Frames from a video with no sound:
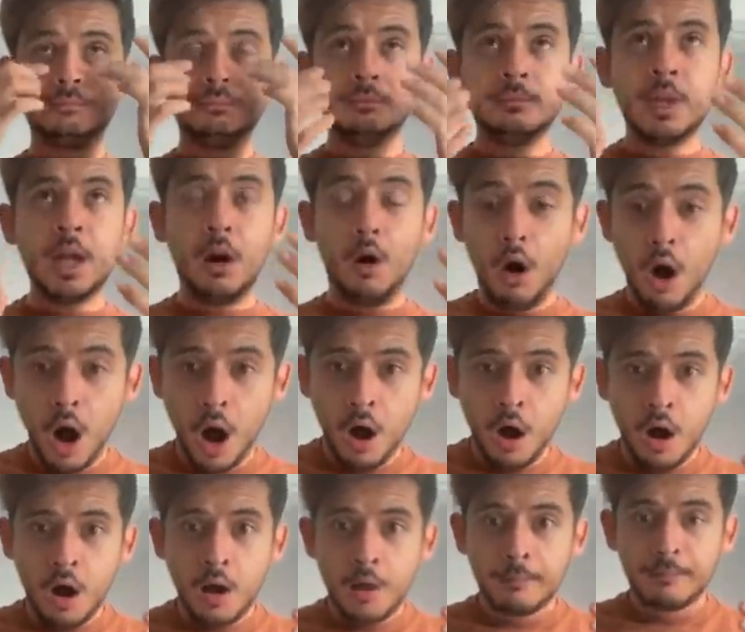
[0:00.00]
oh!
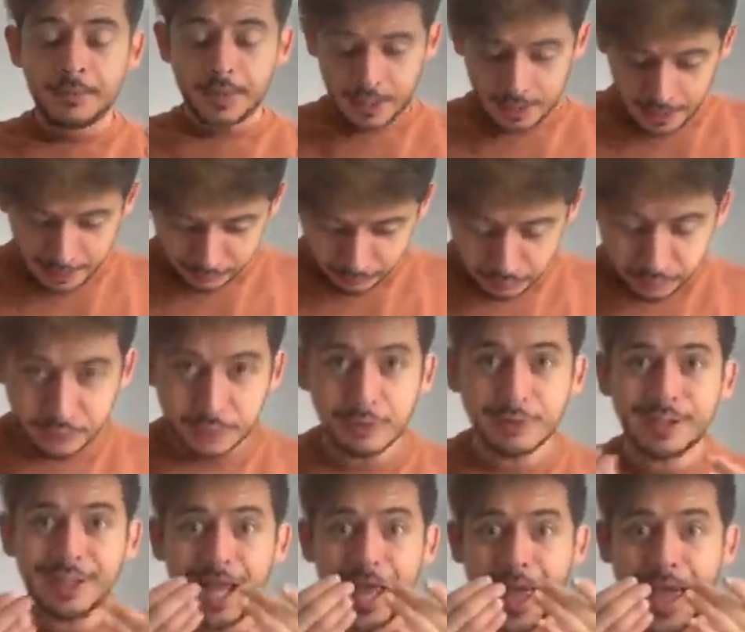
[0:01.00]
Mais ils ont
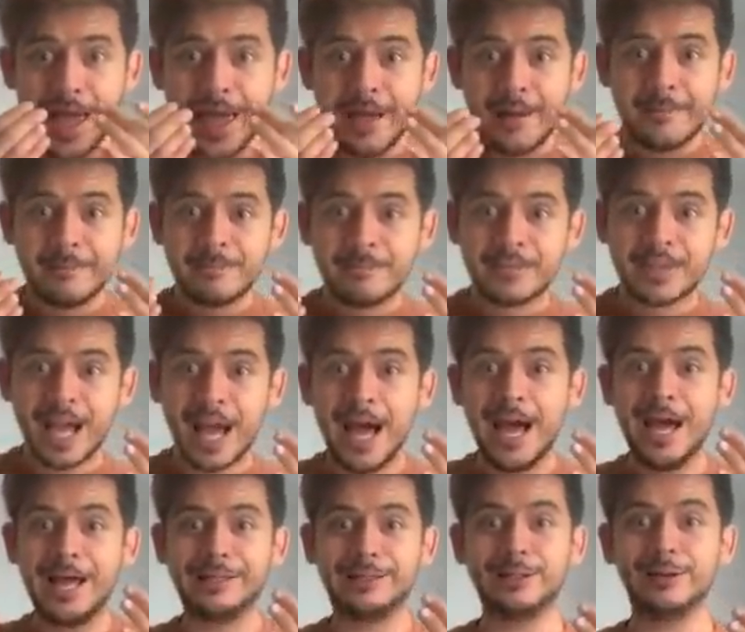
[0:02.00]
sauté
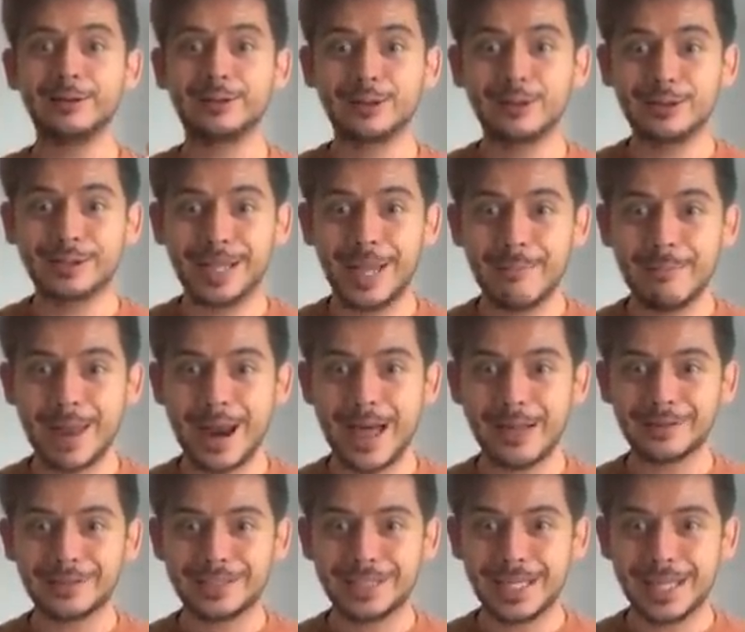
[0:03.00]
Elles ont sauté, mes
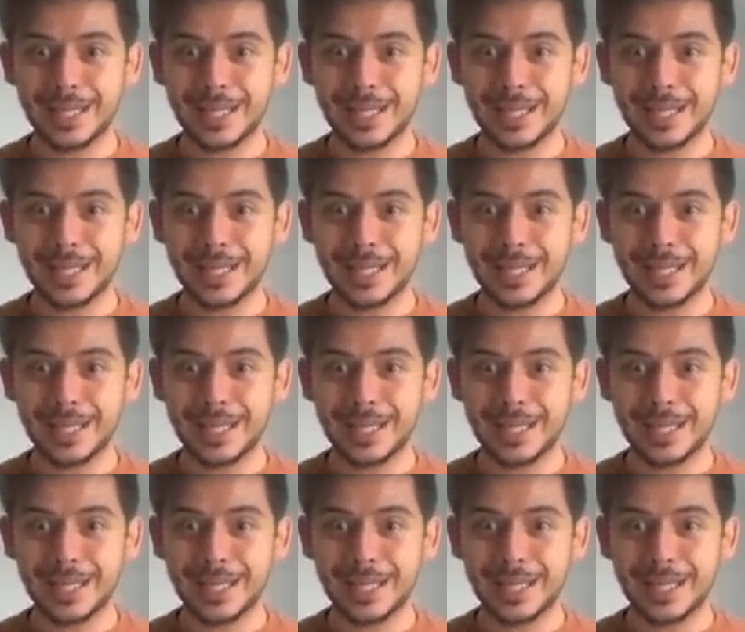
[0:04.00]
lentilles